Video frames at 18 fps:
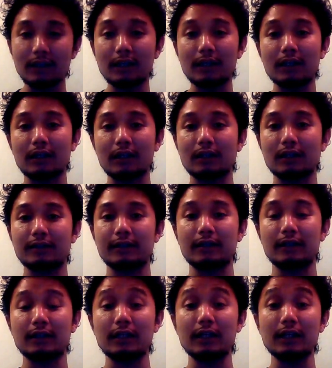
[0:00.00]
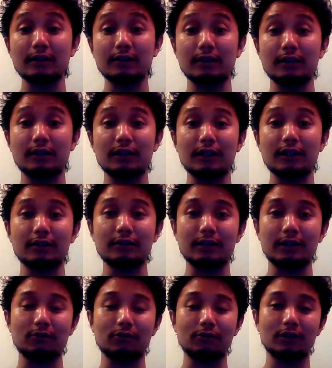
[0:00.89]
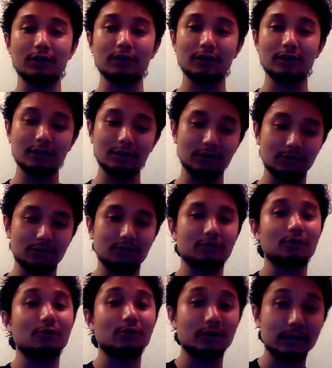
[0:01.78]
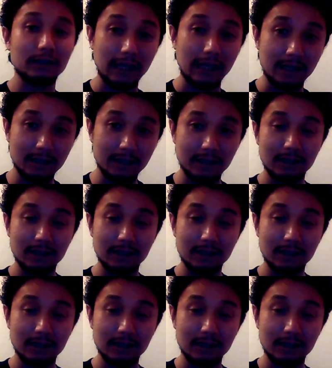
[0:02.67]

えー、稼げない生体資産をいきなりぎゅーっと押して、